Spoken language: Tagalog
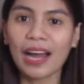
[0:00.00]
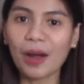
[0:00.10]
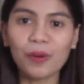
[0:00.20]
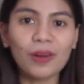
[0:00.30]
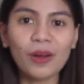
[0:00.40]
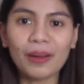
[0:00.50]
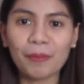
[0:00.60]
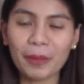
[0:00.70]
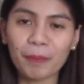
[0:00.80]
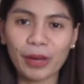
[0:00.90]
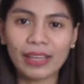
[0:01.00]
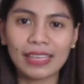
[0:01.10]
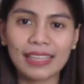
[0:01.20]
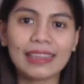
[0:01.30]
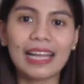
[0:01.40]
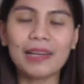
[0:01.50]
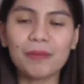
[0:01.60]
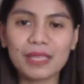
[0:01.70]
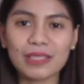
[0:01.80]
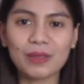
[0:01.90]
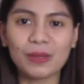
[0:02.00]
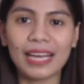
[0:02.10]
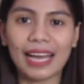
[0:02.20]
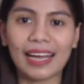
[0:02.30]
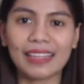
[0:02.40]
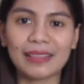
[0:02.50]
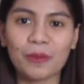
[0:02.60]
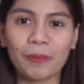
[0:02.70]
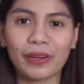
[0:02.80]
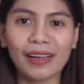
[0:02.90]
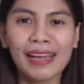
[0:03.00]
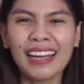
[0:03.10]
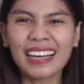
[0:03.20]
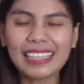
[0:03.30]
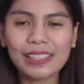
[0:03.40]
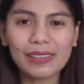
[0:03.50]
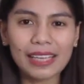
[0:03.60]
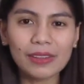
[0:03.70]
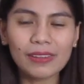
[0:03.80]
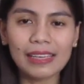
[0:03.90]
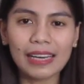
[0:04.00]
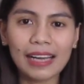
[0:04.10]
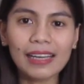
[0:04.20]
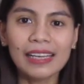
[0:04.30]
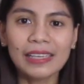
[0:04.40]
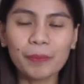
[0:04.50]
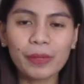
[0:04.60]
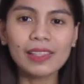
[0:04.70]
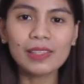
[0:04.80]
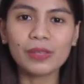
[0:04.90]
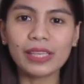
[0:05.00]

how long am I pregnant? Lalabas doon lahat, yung parang calculator lang na pwede nyong